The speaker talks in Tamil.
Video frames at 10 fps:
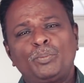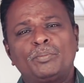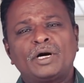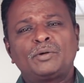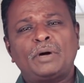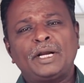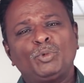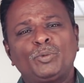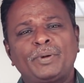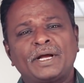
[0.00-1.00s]
குரூப்
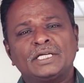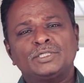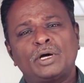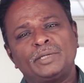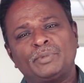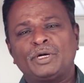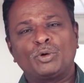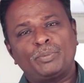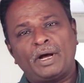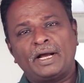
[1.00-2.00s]
மற்றும் ஹனிமூன் பேக்கேஜும்
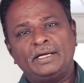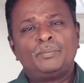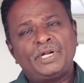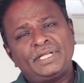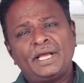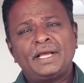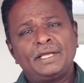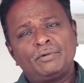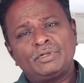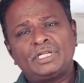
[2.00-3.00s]
அரேஞ்ச் பண்ணி கொடுப்பாங்க
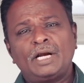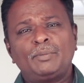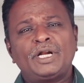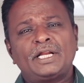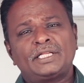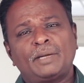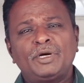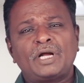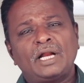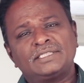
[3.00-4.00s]
பிரத்யேக இருபத்தி நாலு மணி
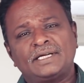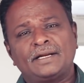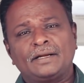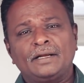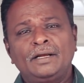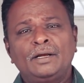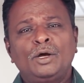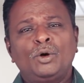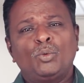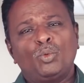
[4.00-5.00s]
நேரம் தமிழ் கால் சென்டர்
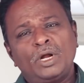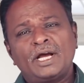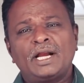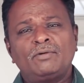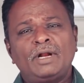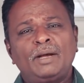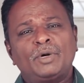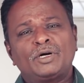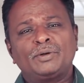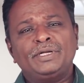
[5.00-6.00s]
இருக்கு உலக
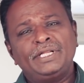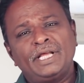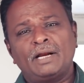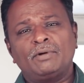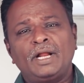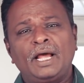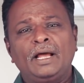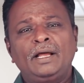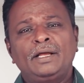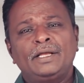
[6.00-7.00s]
அளவில் மற்றும் இந்திய
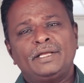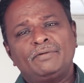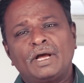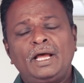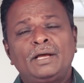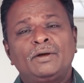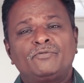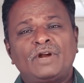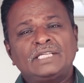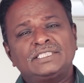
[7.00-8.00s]
அளவில் இவங்க
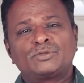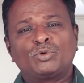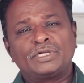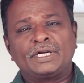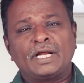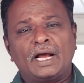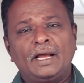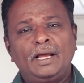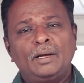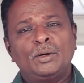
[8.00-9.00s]
ஃப்ரான்ச்சைஸ்
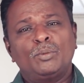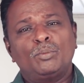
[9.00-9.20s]
கொடுத்துக்கிட்டு இருக்காங்க